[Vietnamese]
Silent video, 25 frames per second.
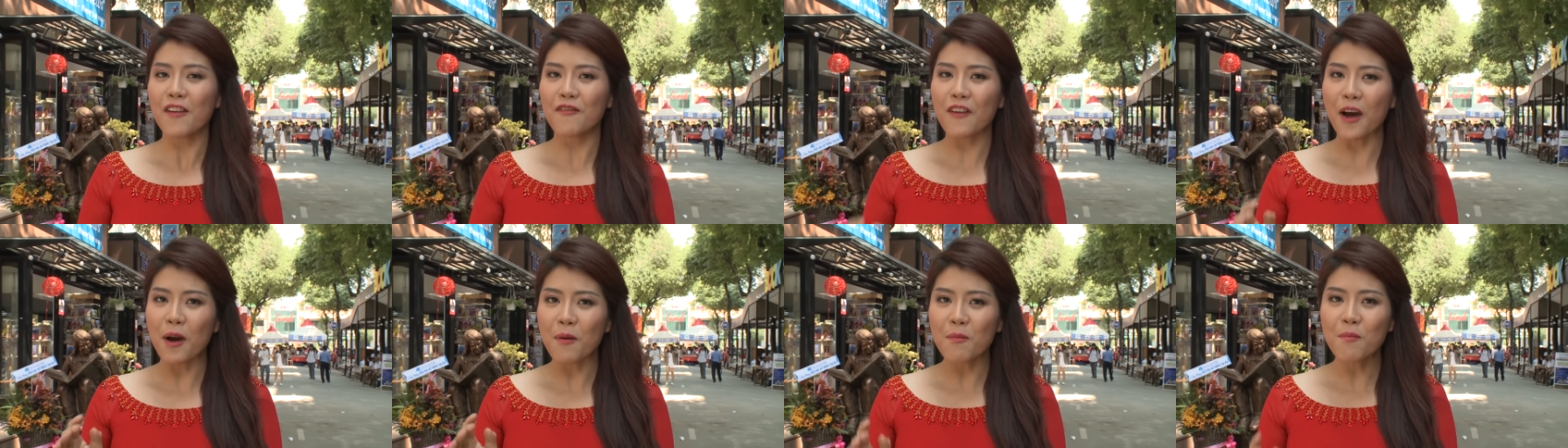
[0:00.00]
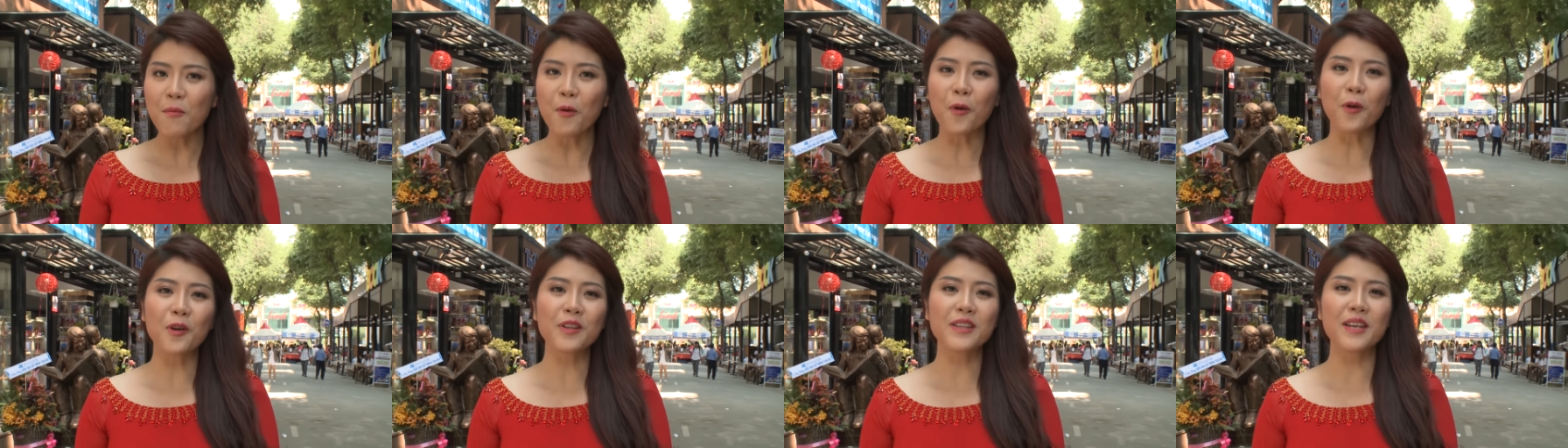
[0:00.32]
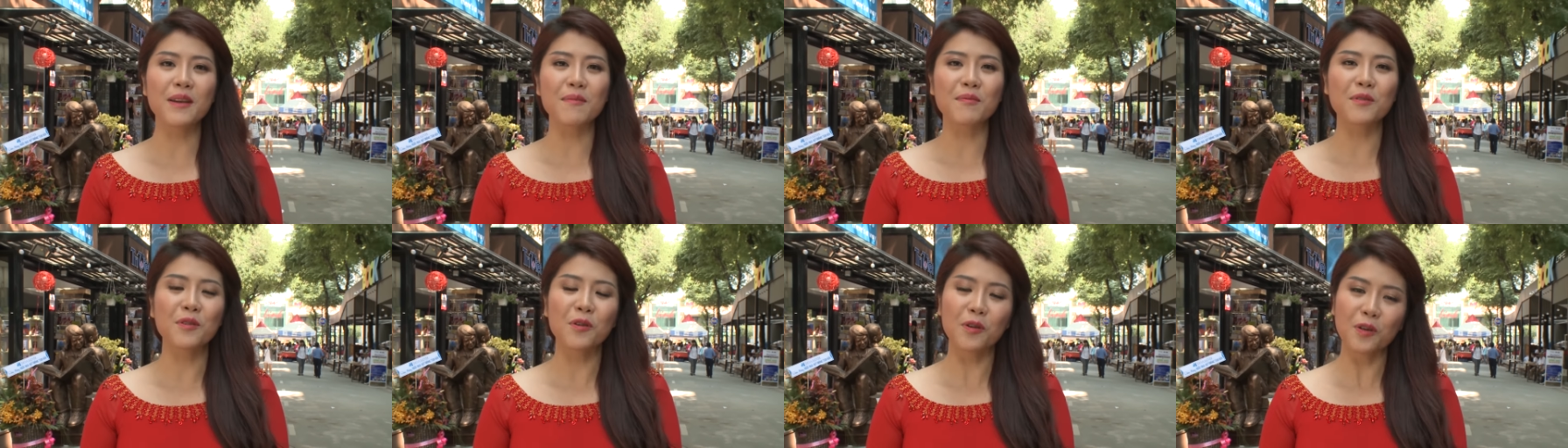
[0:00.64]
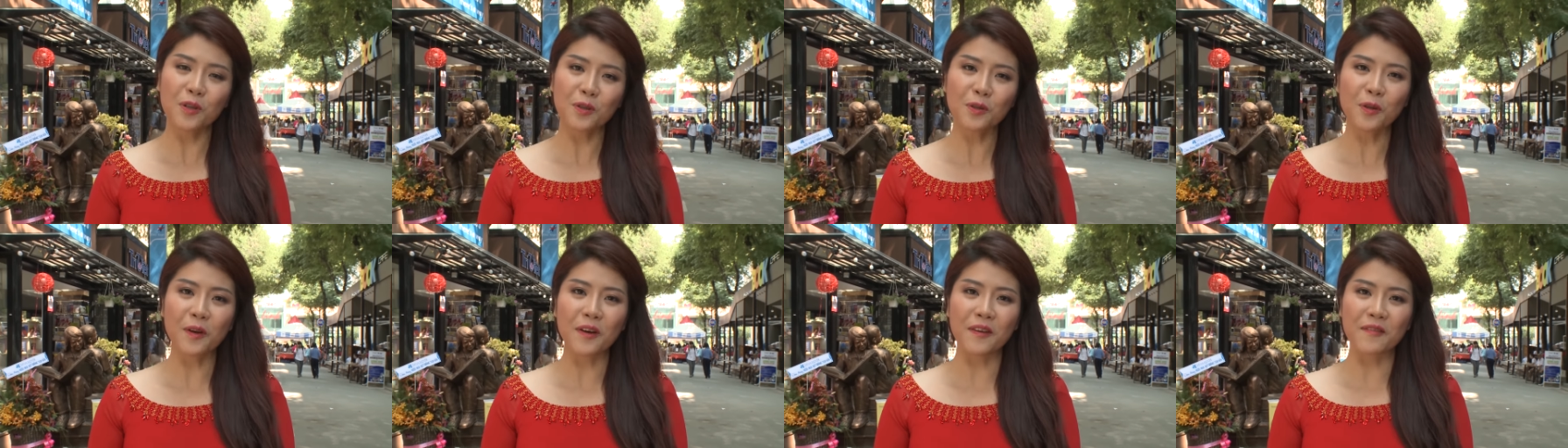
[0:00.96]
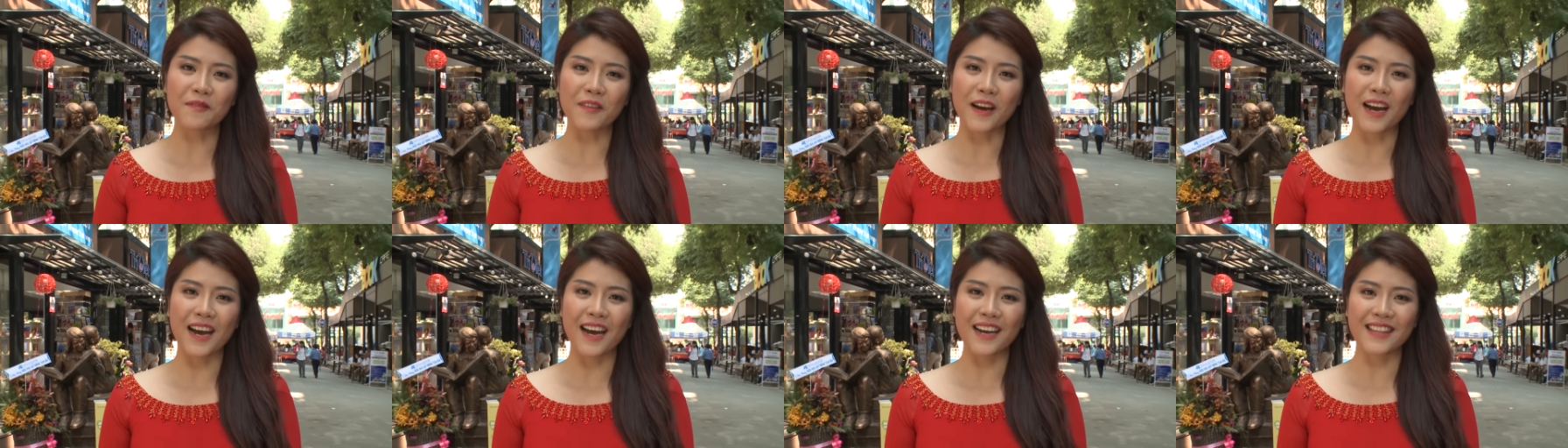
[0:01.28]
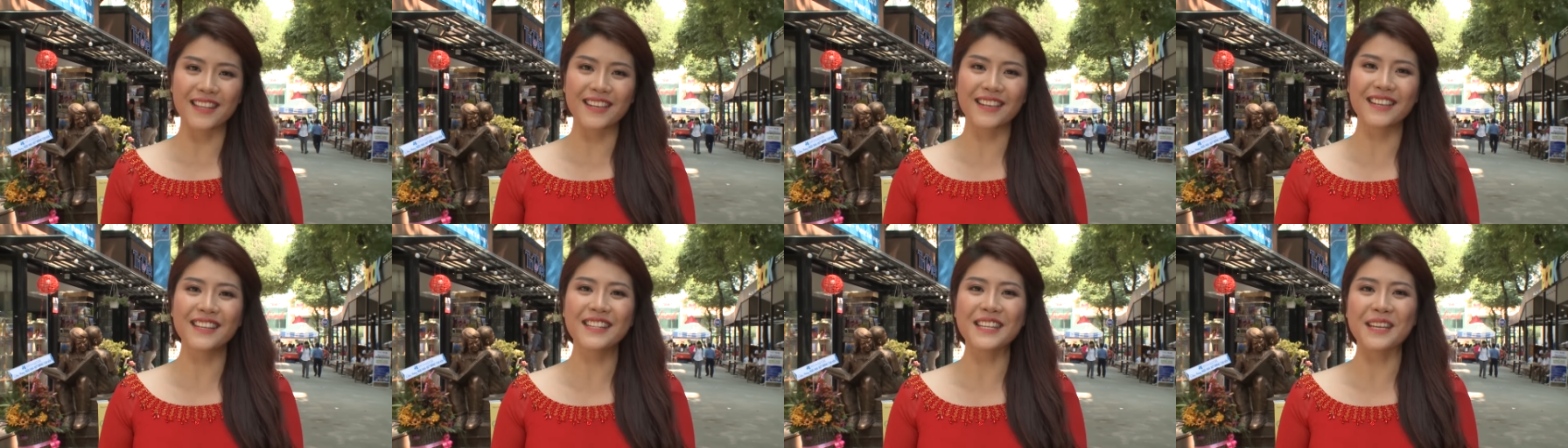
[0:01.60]
vào mỗi dịp cuối tuần và
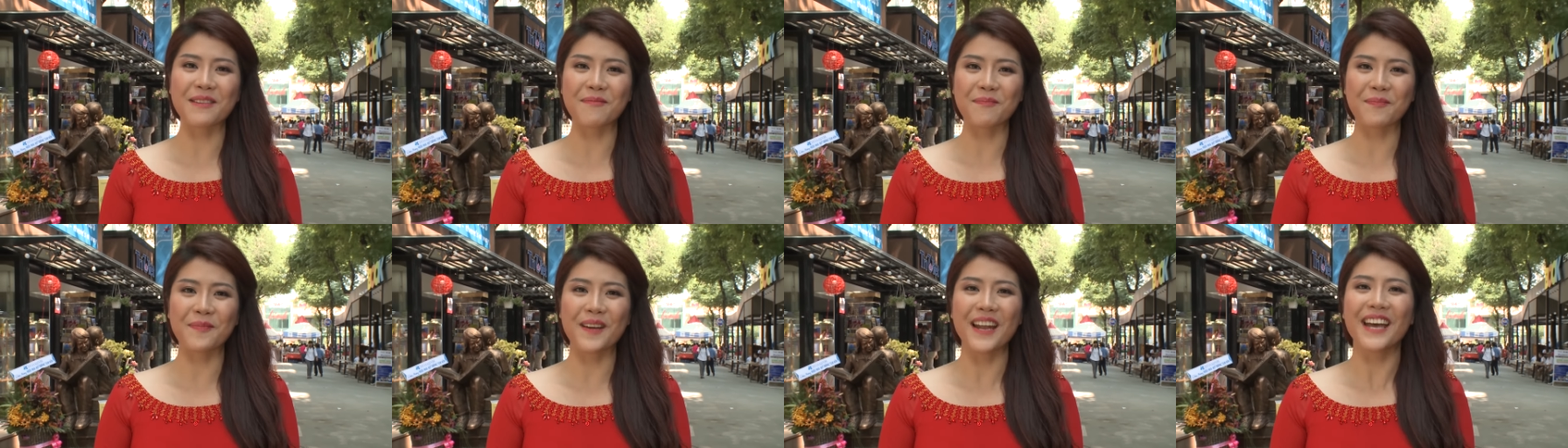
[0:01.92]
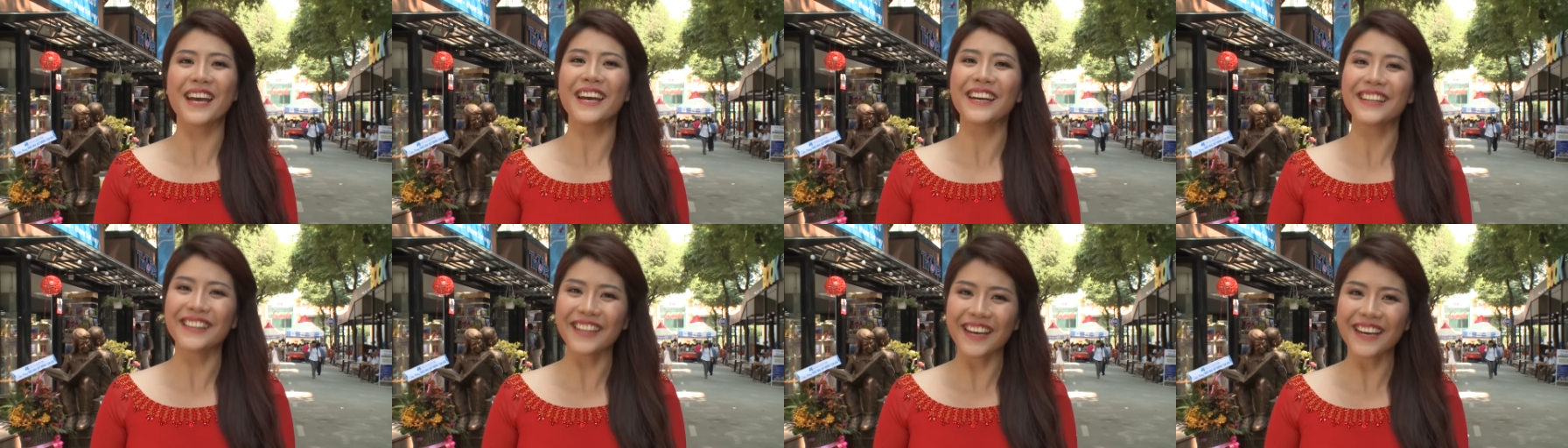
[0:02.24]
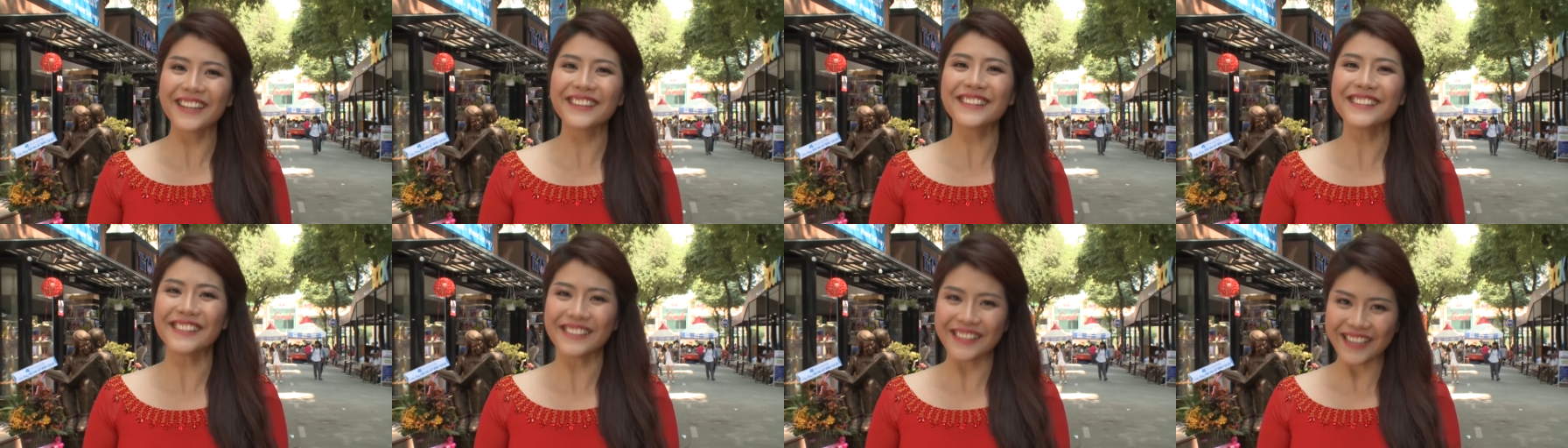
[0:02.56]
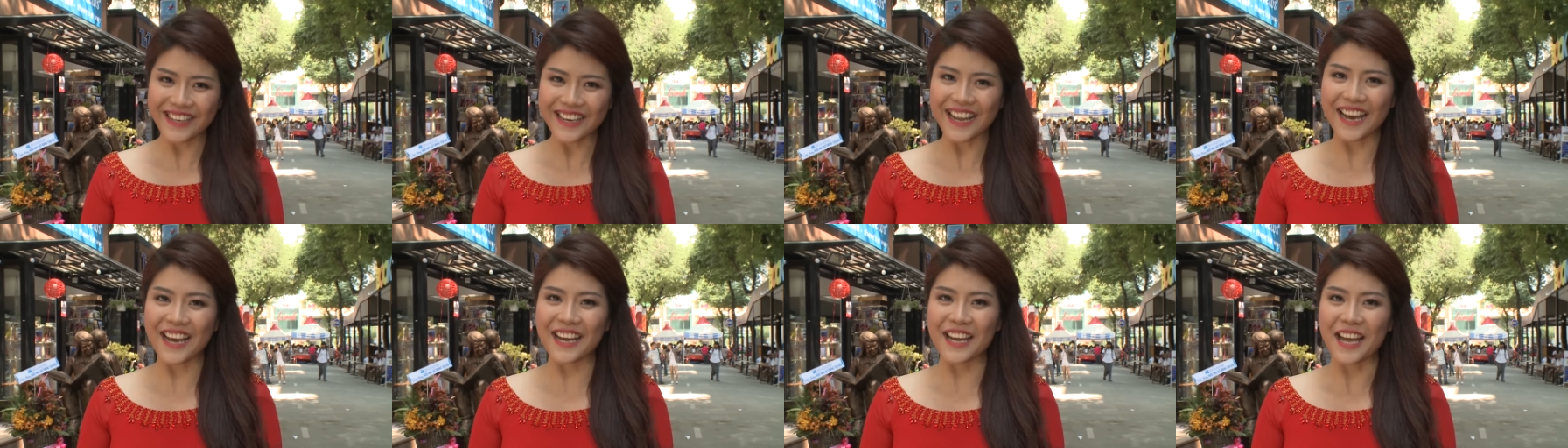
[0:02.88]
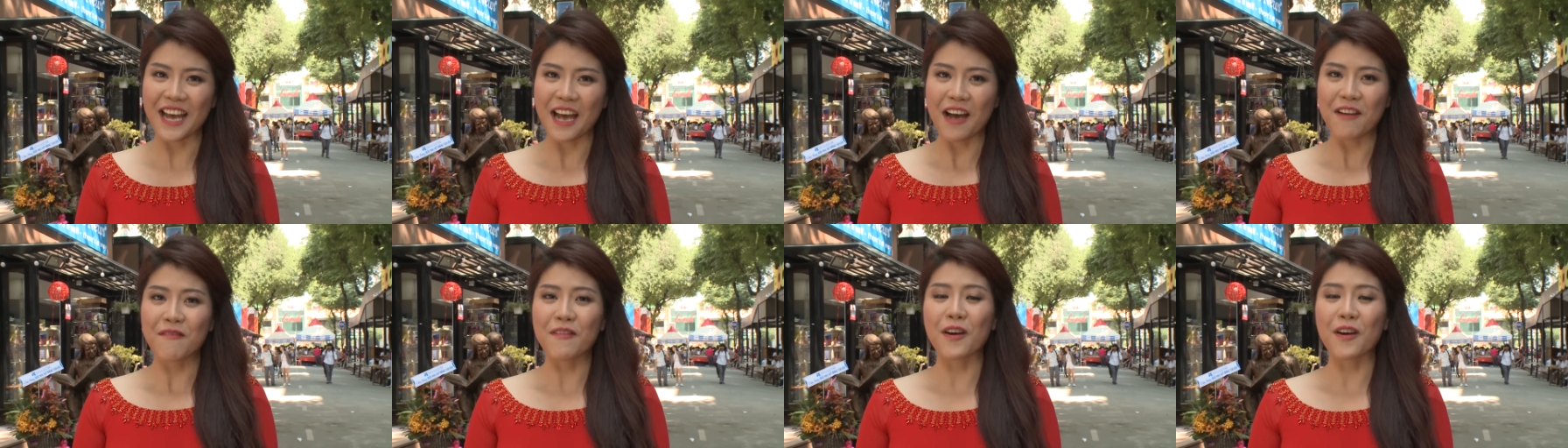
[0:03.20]
những dịp lễ Tết như thế này,